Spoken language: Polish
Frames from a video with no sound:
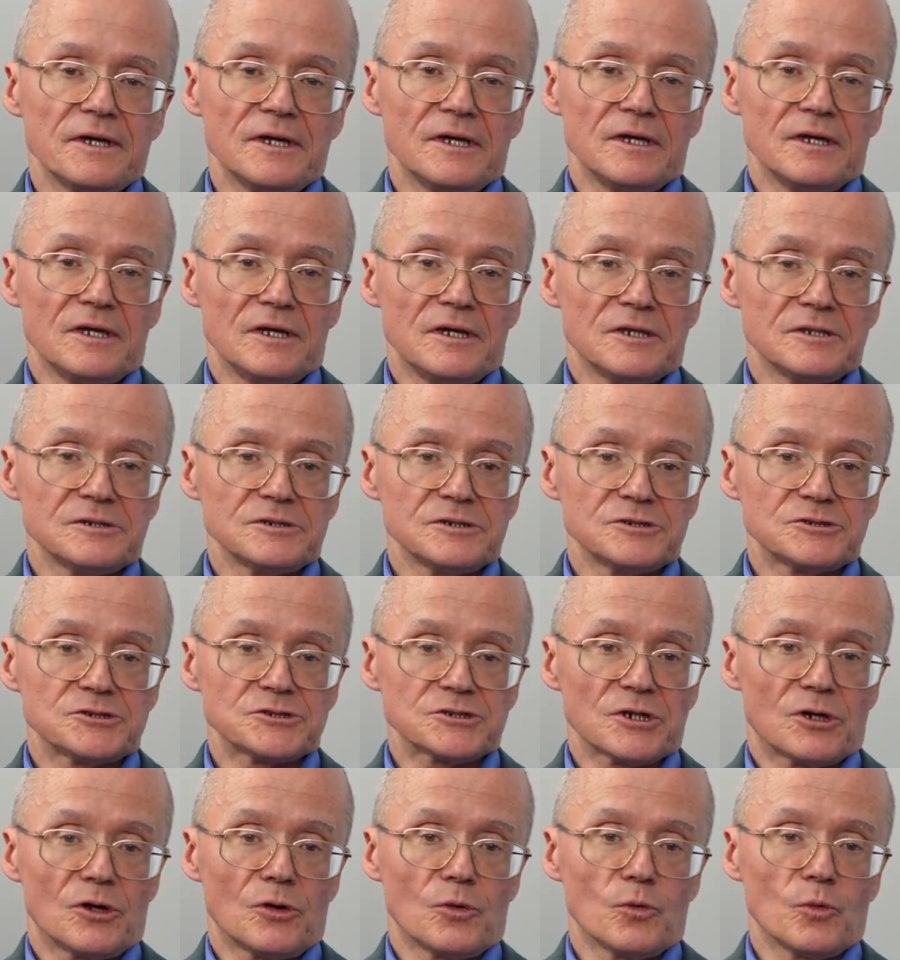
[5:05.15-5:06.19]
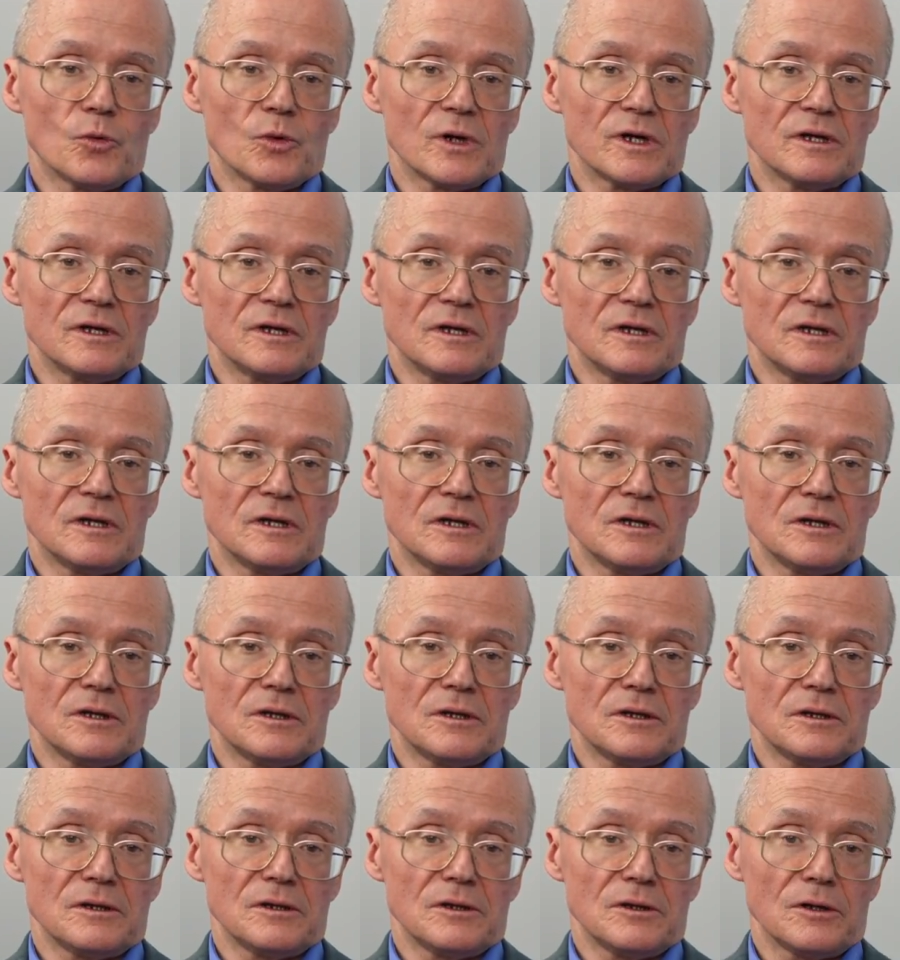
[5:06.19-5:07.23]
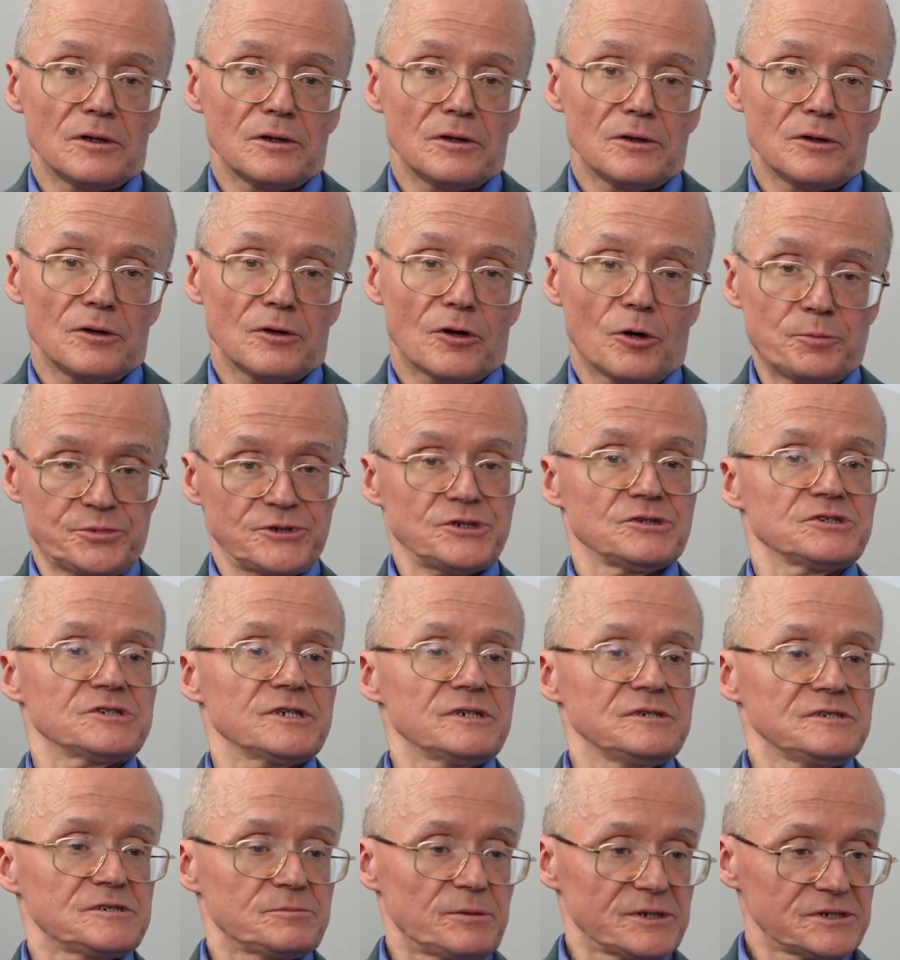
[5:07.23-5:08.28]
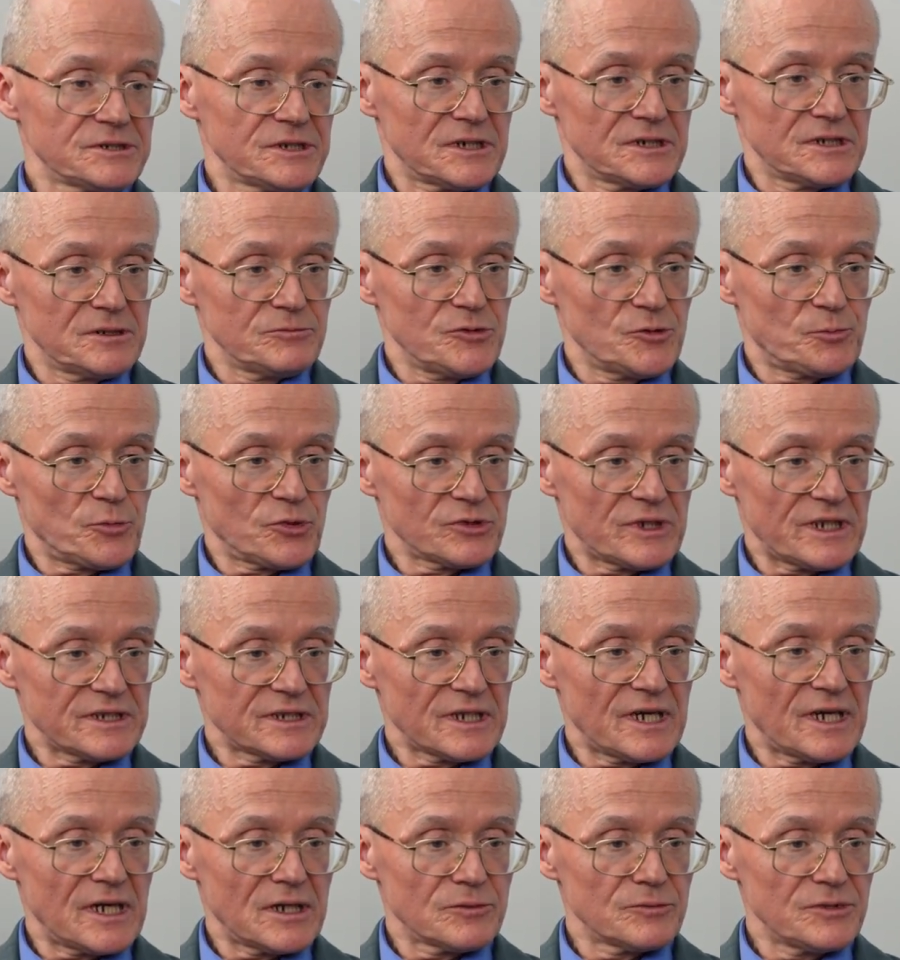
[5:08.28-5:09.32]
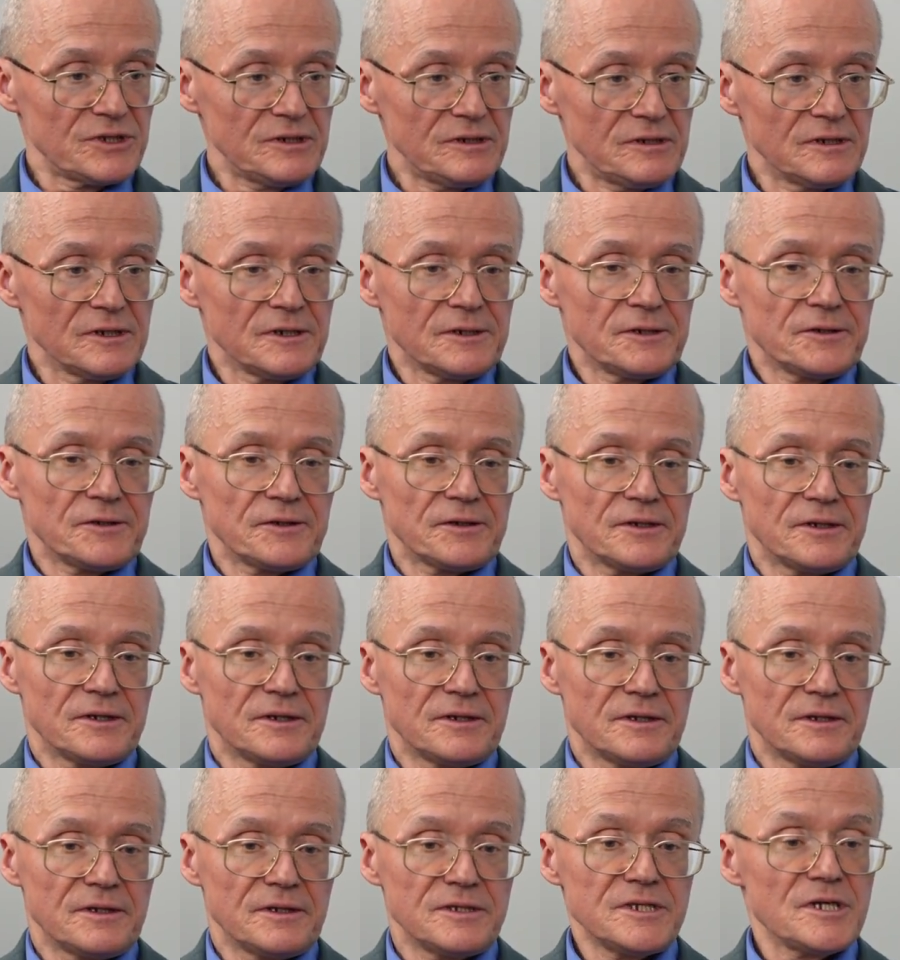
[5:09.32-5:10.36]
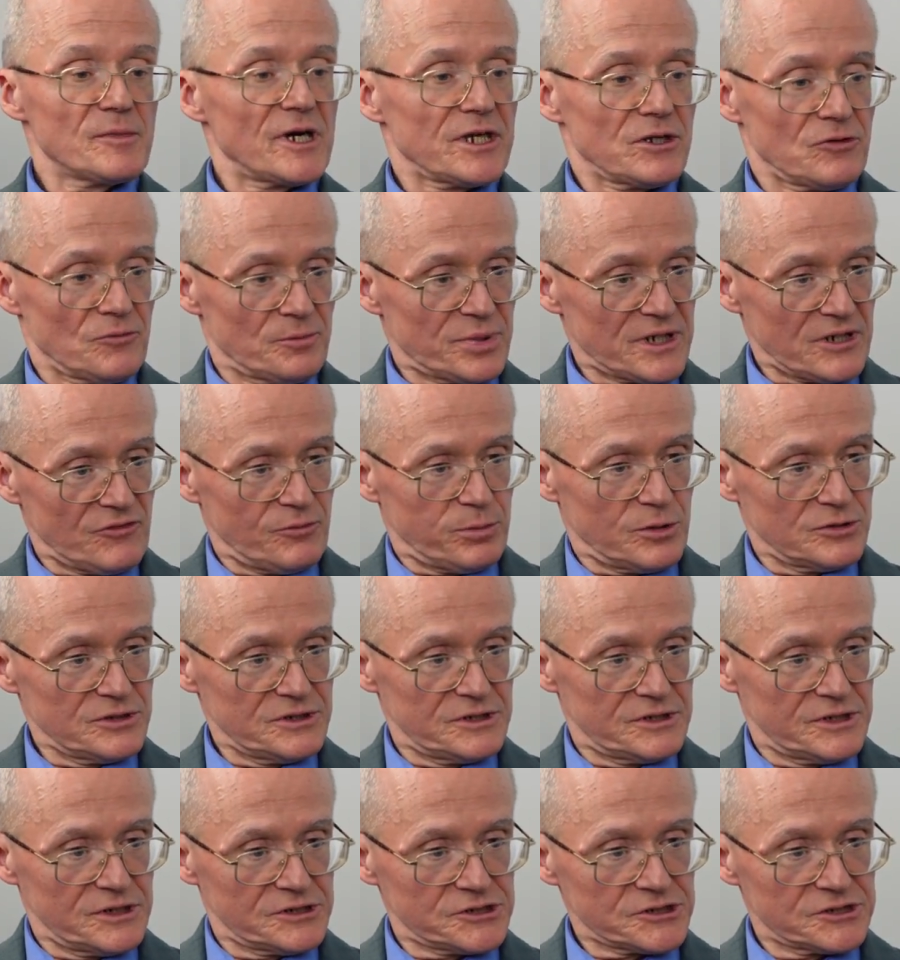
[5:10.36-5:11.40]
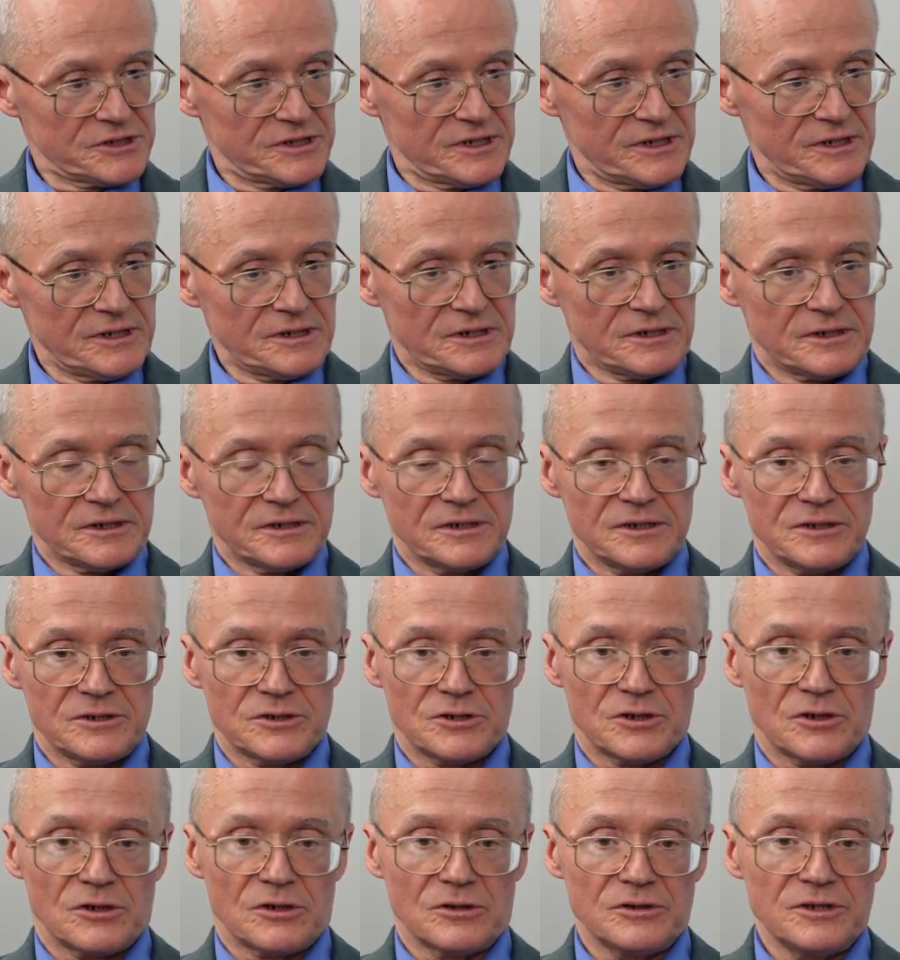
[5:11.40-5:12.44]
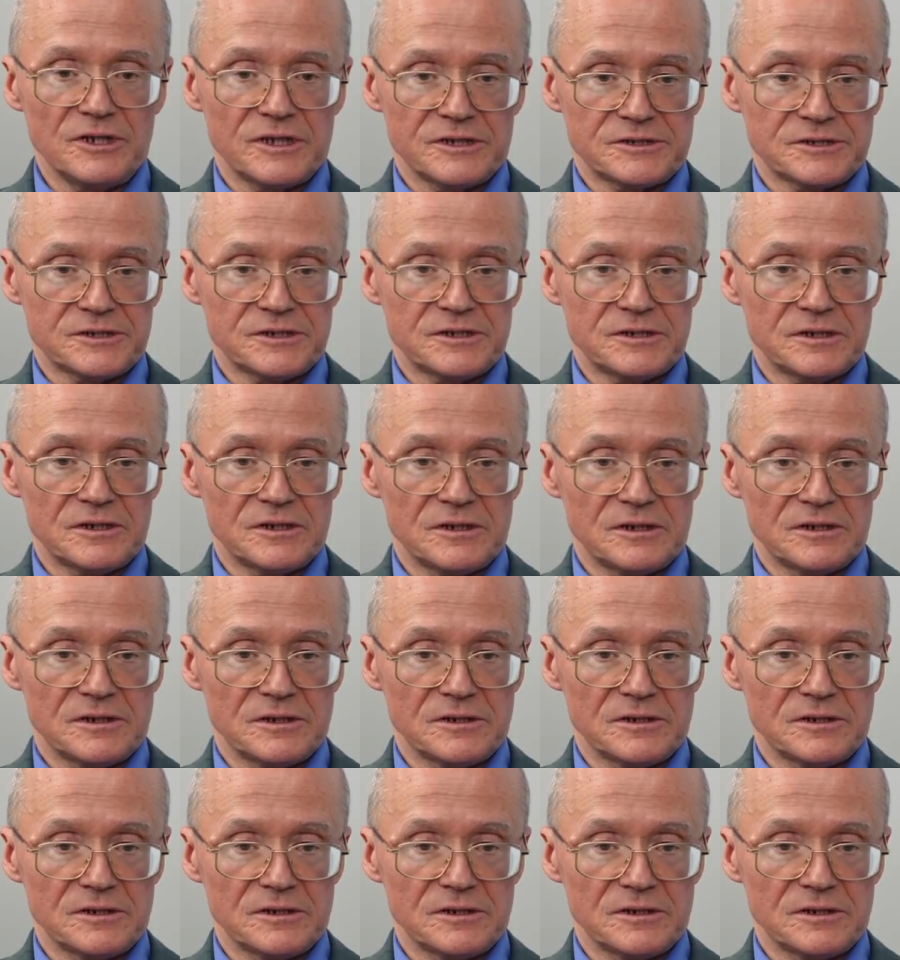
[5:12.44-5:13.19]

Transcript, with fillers: E, są e, e, obciążeni specjalnymi podatkami, nie mają praw politycznych, to jest